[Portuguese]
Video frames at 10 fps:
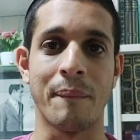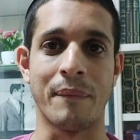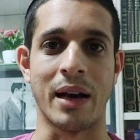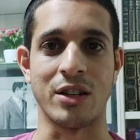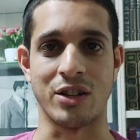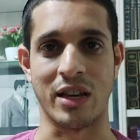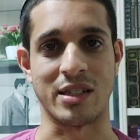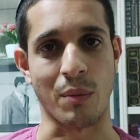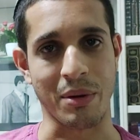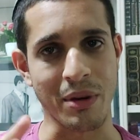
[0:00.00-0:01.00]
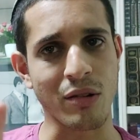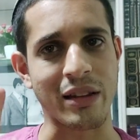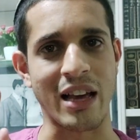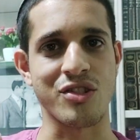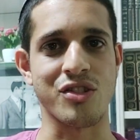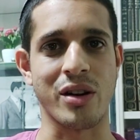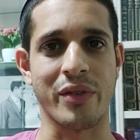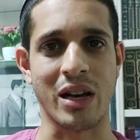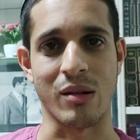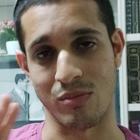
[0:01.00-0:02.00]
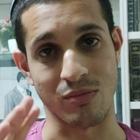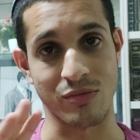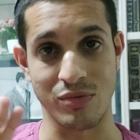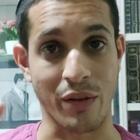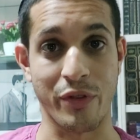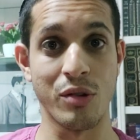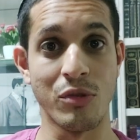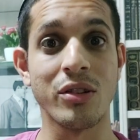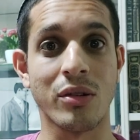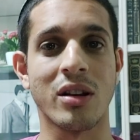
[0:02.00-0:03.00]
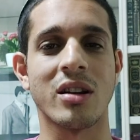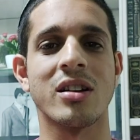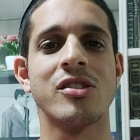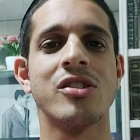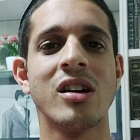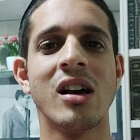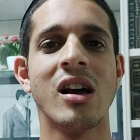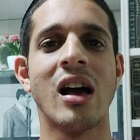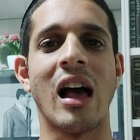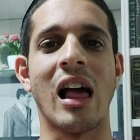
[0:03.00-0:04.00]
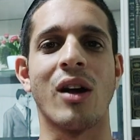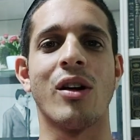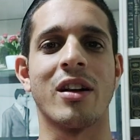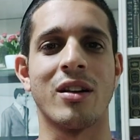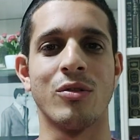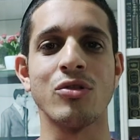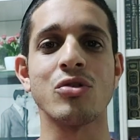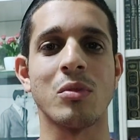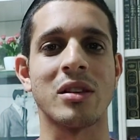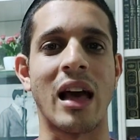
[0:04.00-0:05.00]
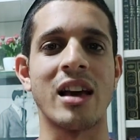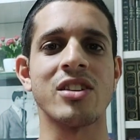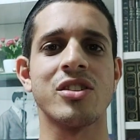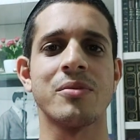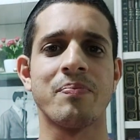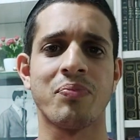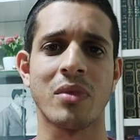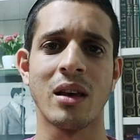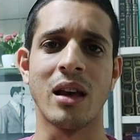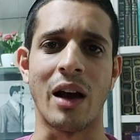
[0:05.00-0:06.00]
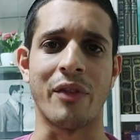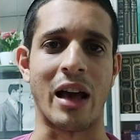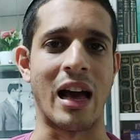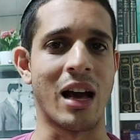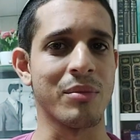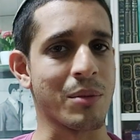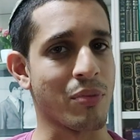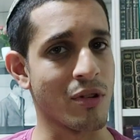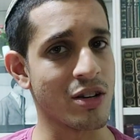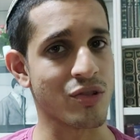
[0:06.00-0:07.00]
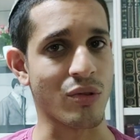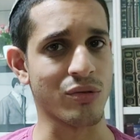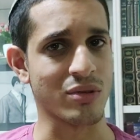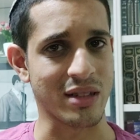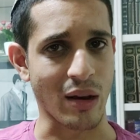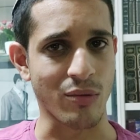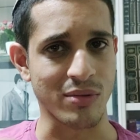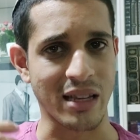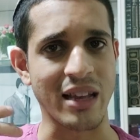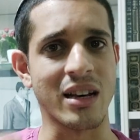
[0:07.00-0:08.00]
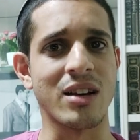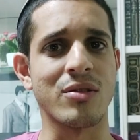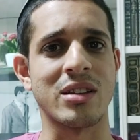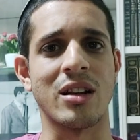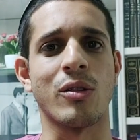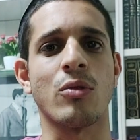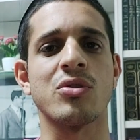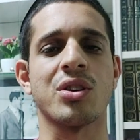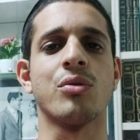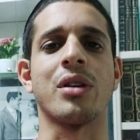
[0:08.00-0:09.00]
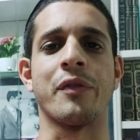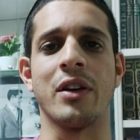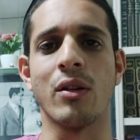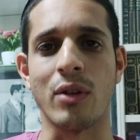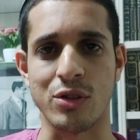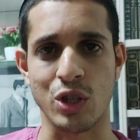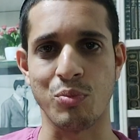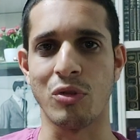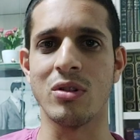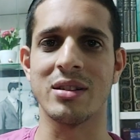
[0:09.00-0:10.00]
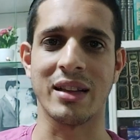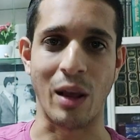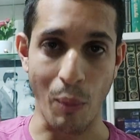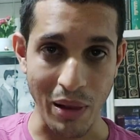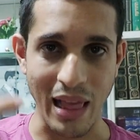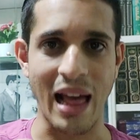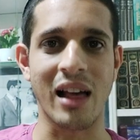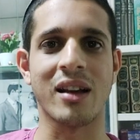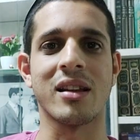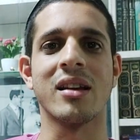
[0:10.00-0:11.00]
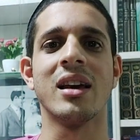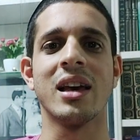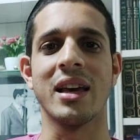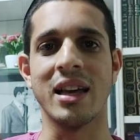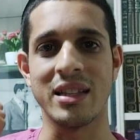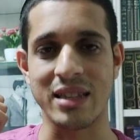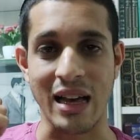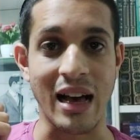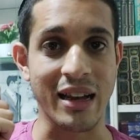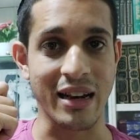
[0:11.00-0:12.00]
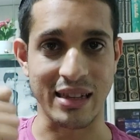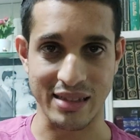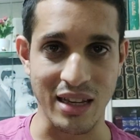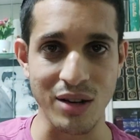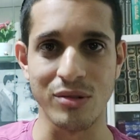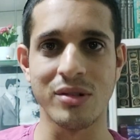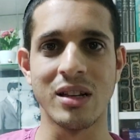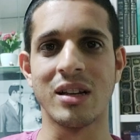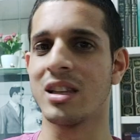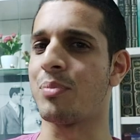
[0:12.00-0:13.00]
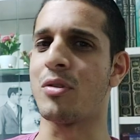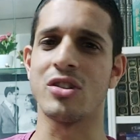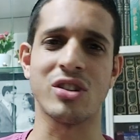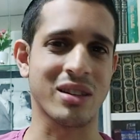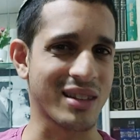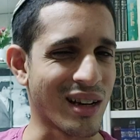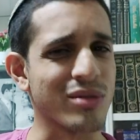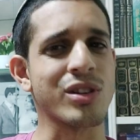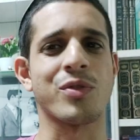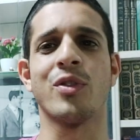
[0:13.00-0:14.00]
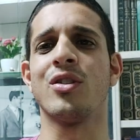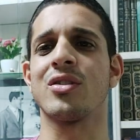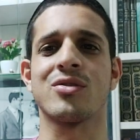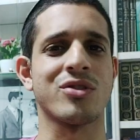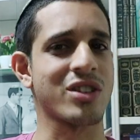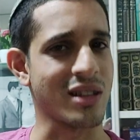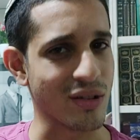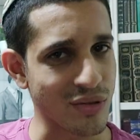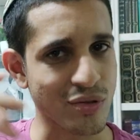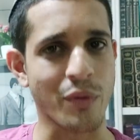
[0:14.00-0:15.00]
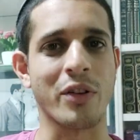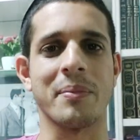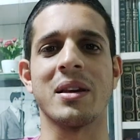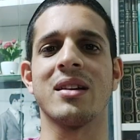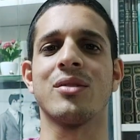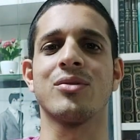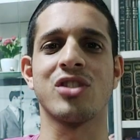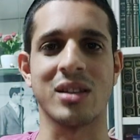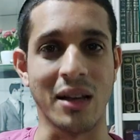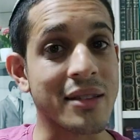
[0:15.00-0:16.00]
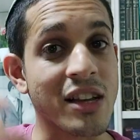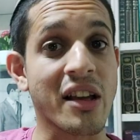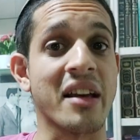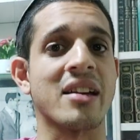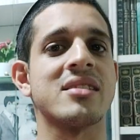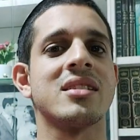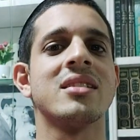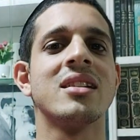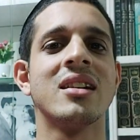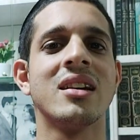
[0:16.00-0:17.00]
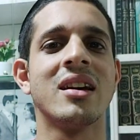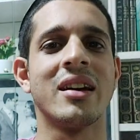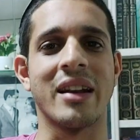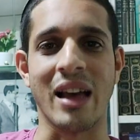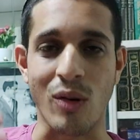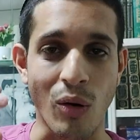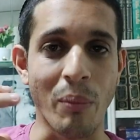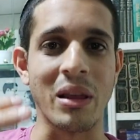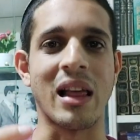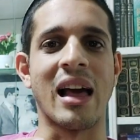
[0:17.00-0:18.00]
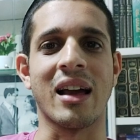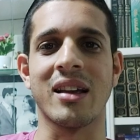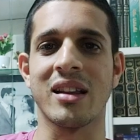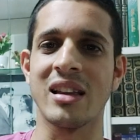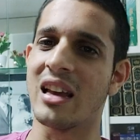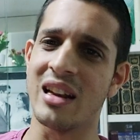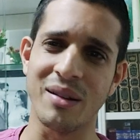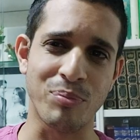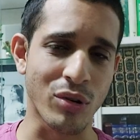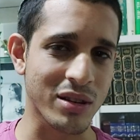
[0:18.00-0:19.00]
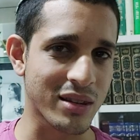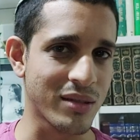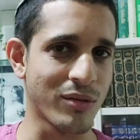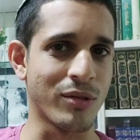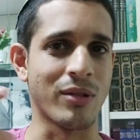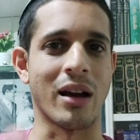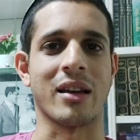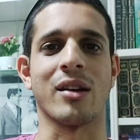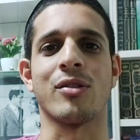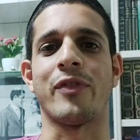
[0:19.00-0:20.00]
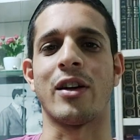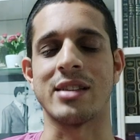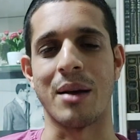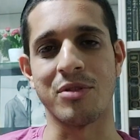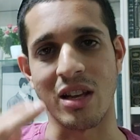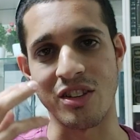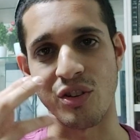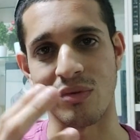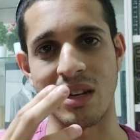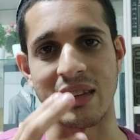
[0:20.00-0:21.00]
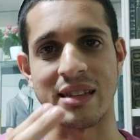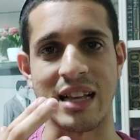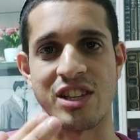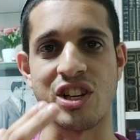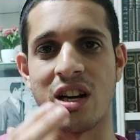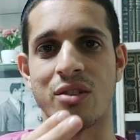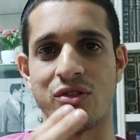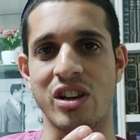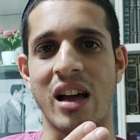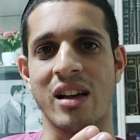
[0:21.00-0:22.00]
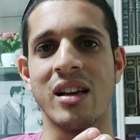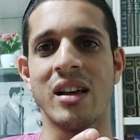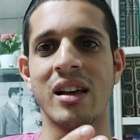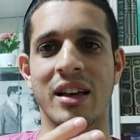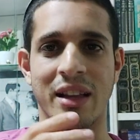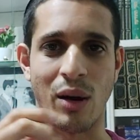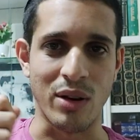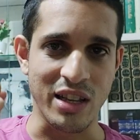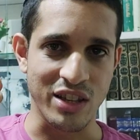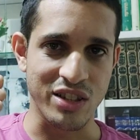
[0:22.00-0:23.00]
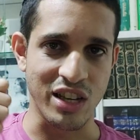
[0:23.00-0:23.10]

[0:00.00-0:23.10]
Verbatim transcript: Mas esse é o primeiro teste de Abraão, um desafio muito grande. Agora, no último teste, Abraão, depois, quando, com 100 anos, ele não conseguiu ter filho com a sua esposa e tem um milagre. E Isaac nasceu, depois de tanto esforço, de tanto sofrimento, de tanta reza, né, com um milagre. E ele, por o, aqui falo os sábios que ele tinha 37 anos já. Então ele,